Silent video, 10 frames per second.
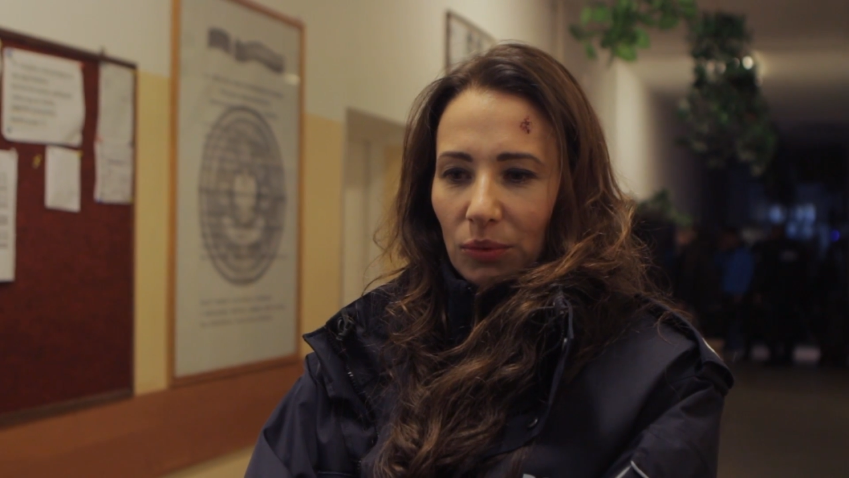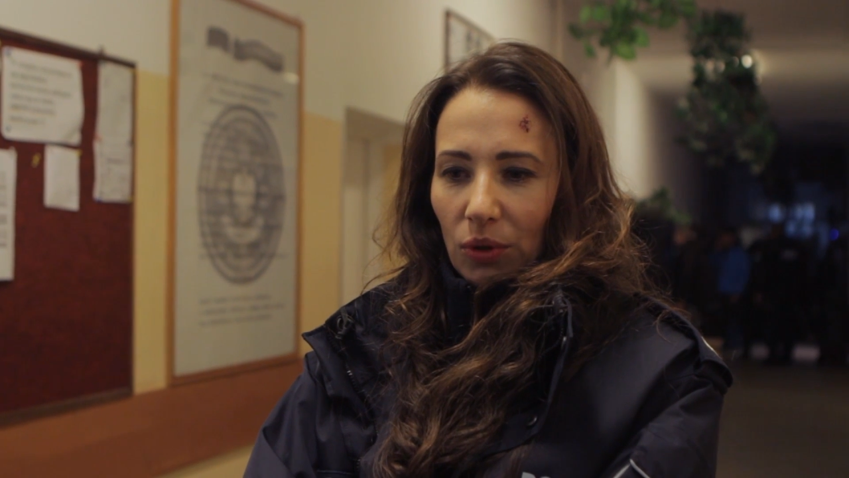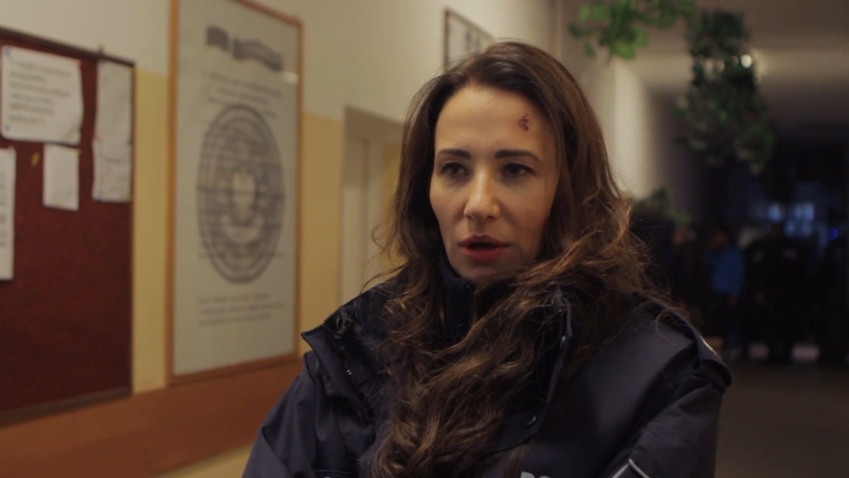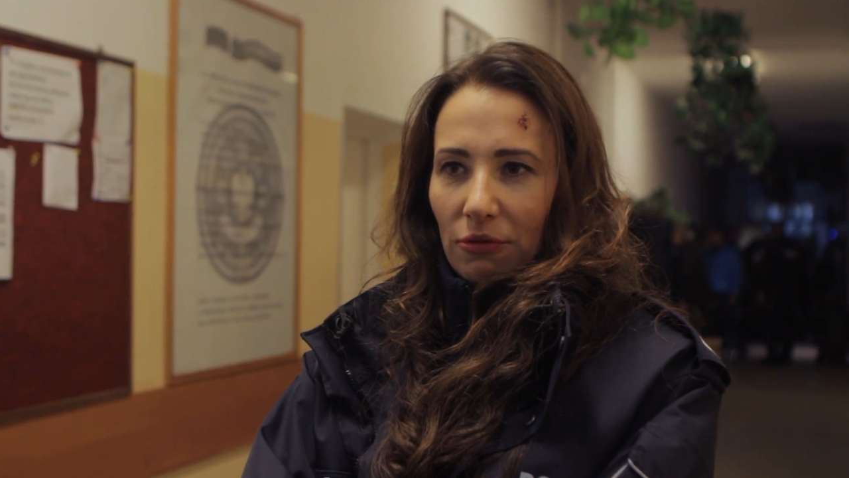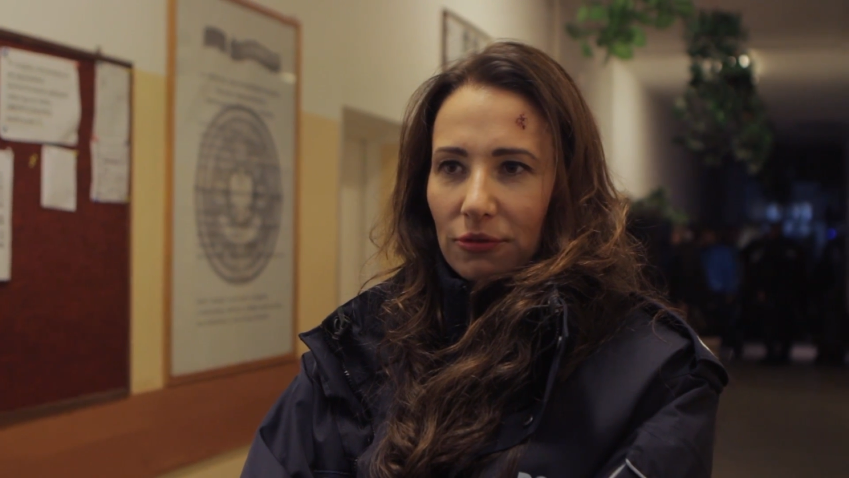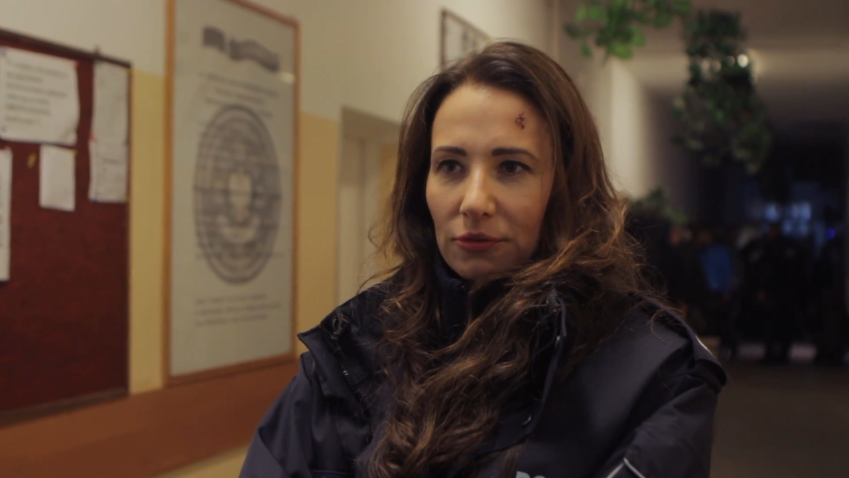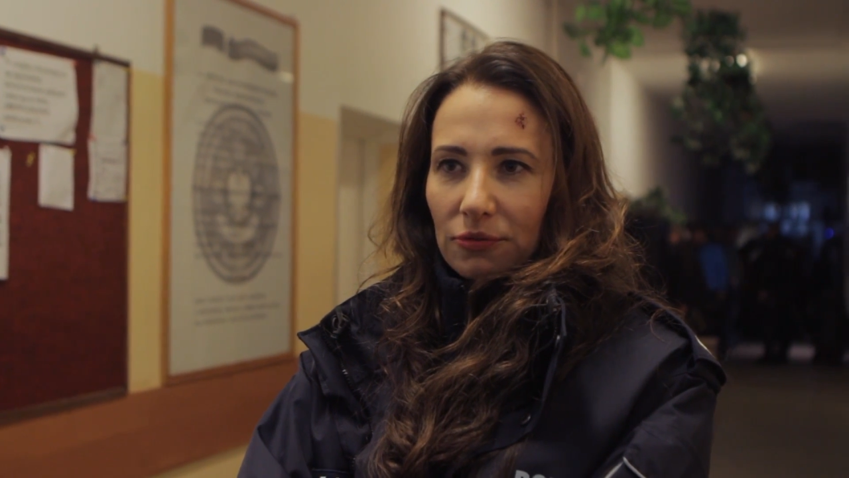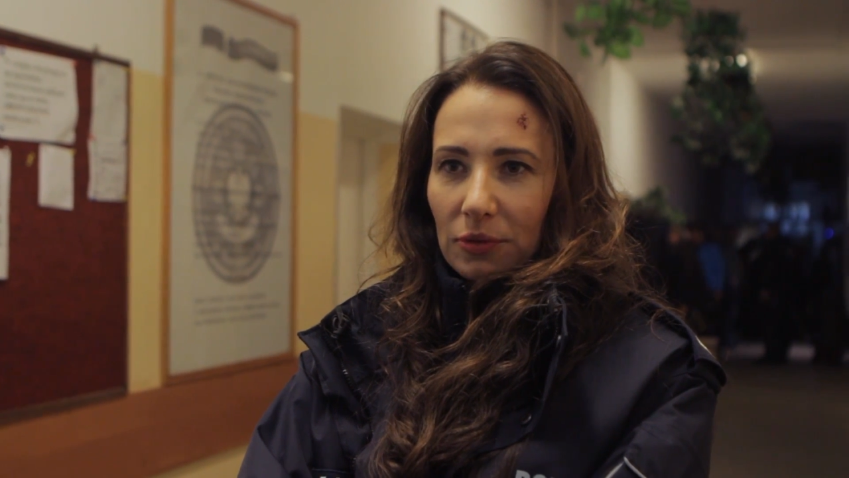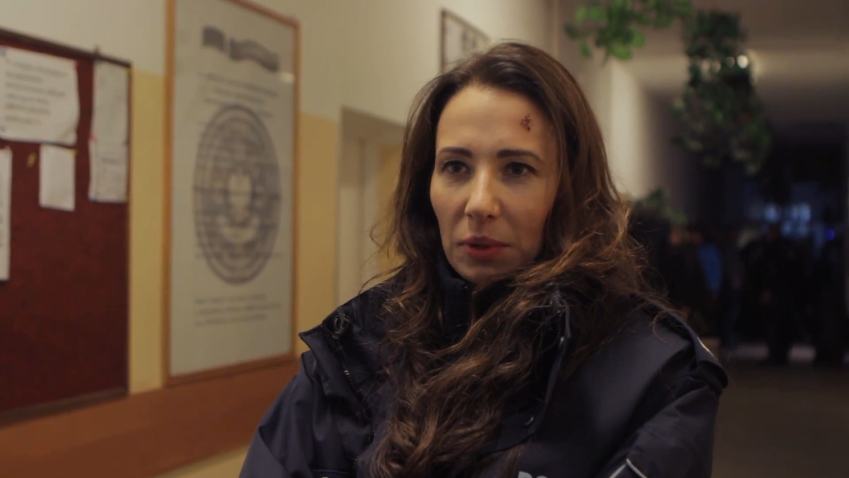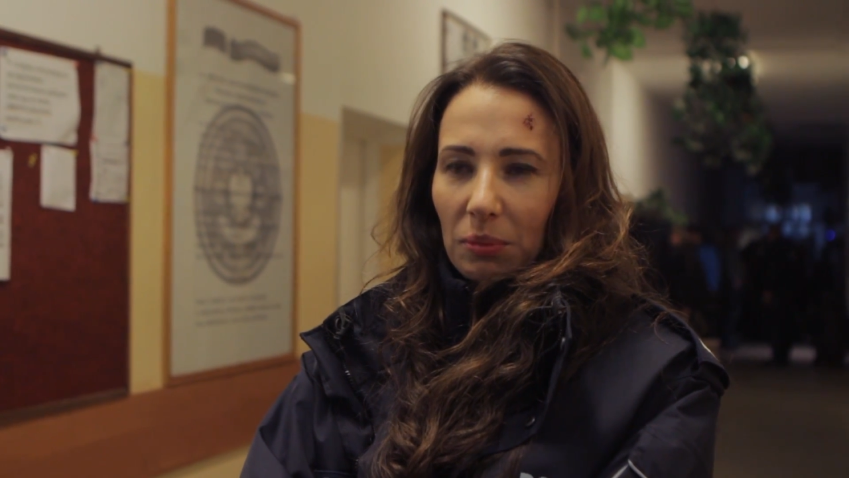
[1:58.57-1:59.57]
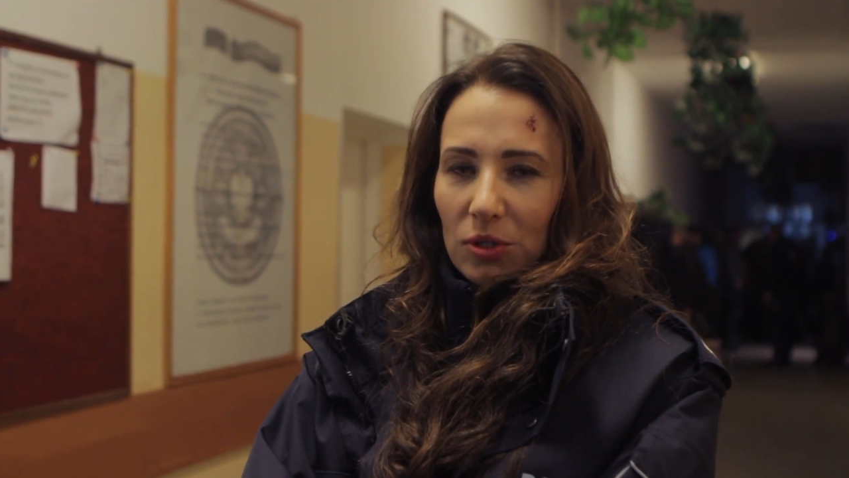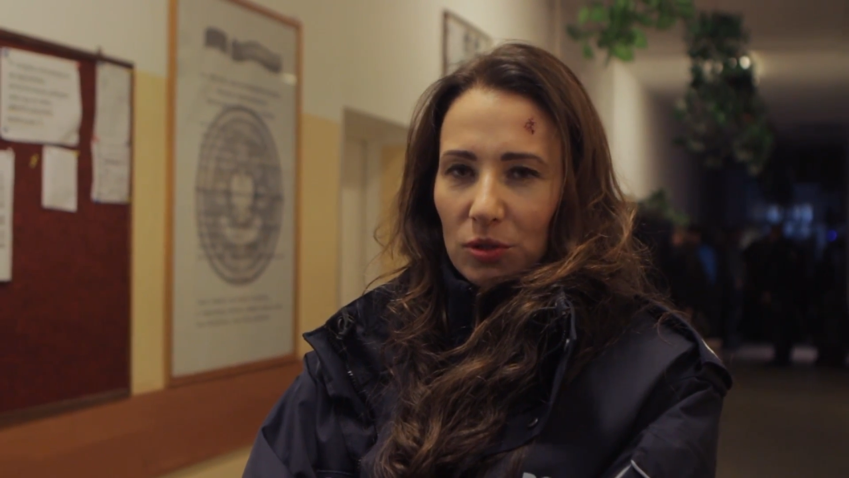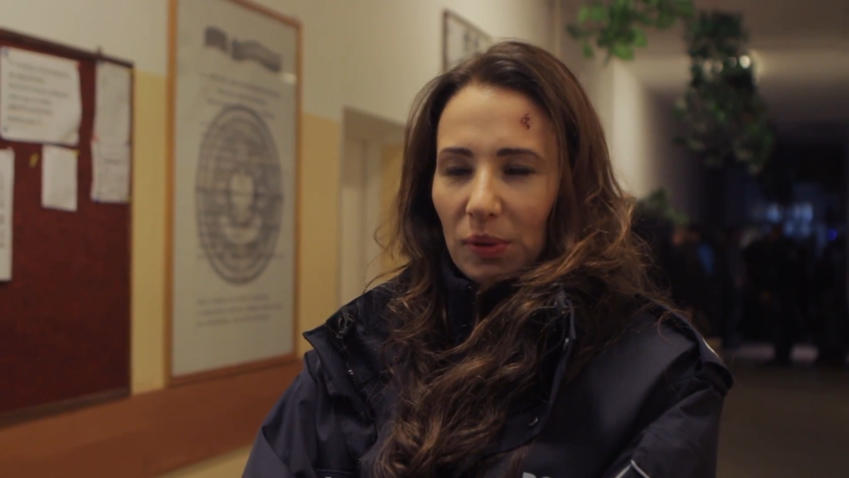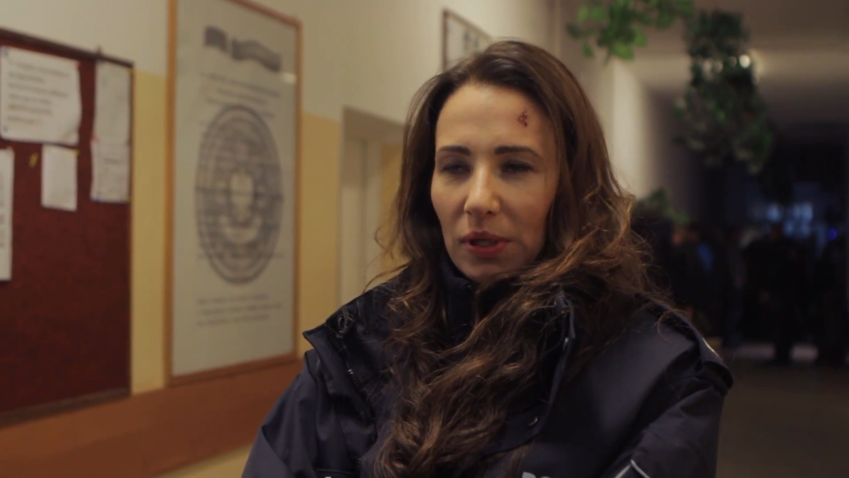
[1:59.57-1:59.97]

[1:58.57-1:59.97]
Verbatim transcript: moja w filmie będzie